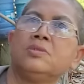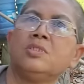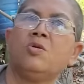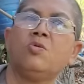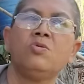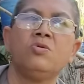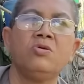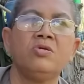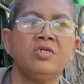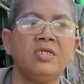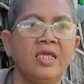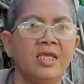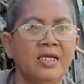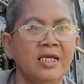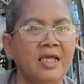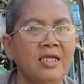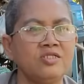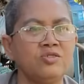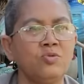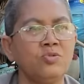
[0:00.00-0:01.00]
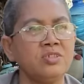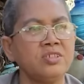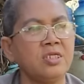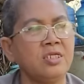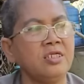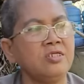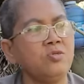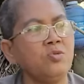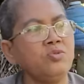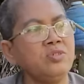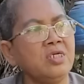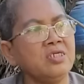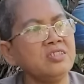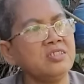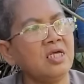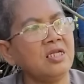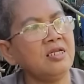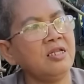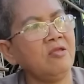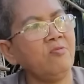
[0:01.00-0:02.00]
Cô nói nè nghe tôi chị chú giảng
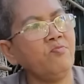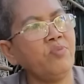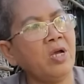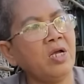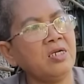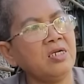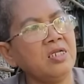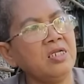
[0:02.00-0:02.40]
sanh niệm Phật